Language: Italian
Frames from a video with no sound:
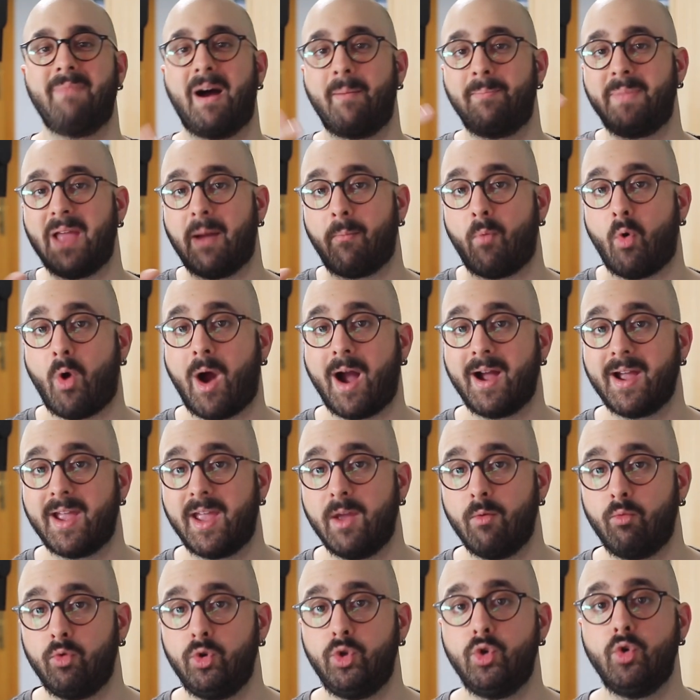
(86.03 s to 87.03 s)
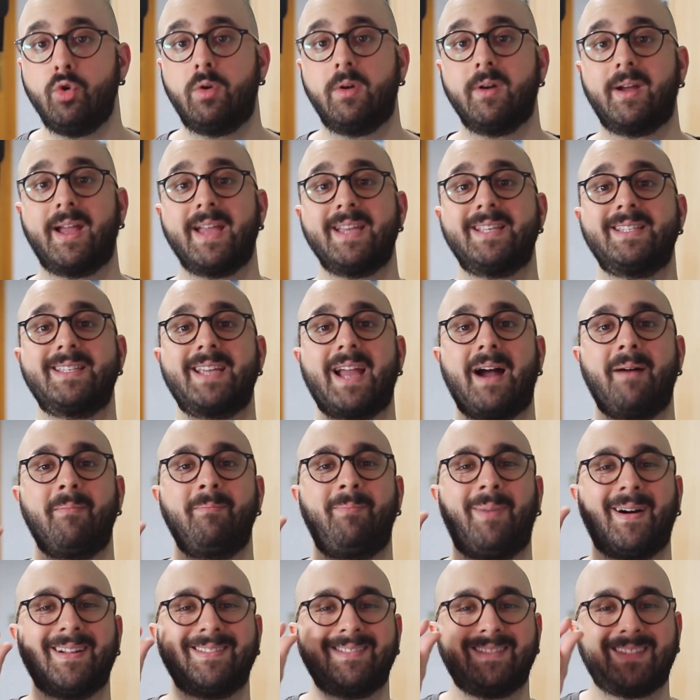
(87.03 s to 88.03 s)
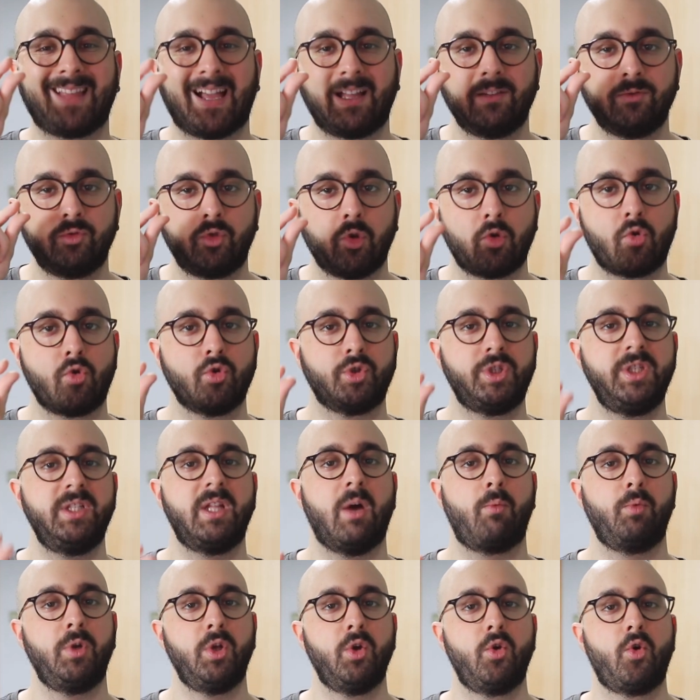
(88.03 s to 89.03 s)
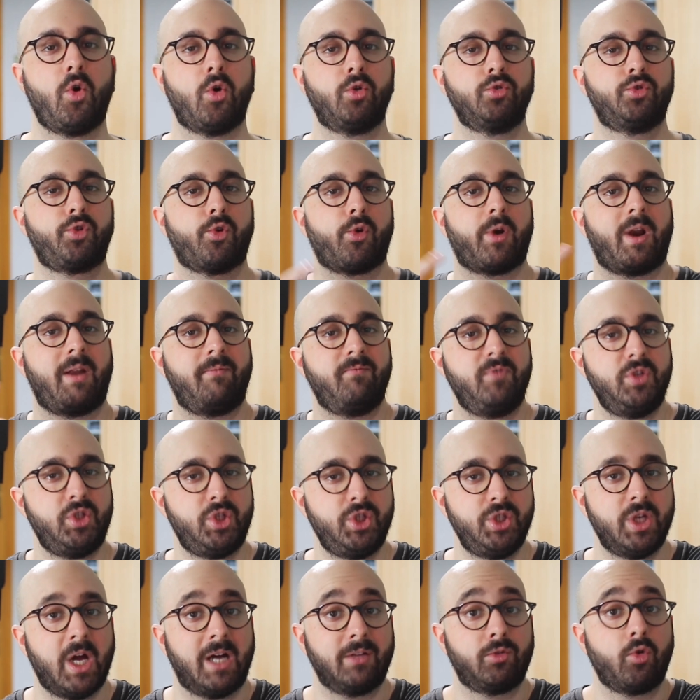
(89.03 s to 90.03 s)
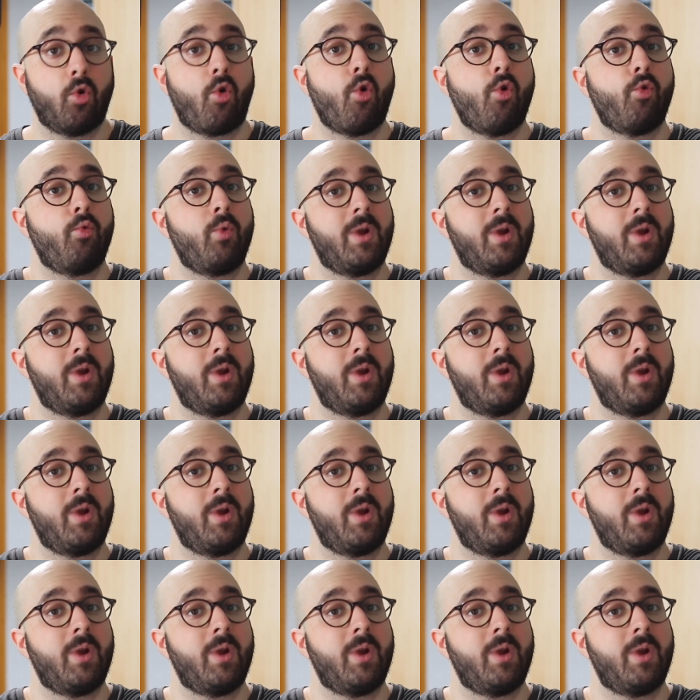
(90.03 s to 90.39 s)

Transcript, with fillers: ma abbiamo anche un Luke che scampa tanto così da un incontro ravvicinato con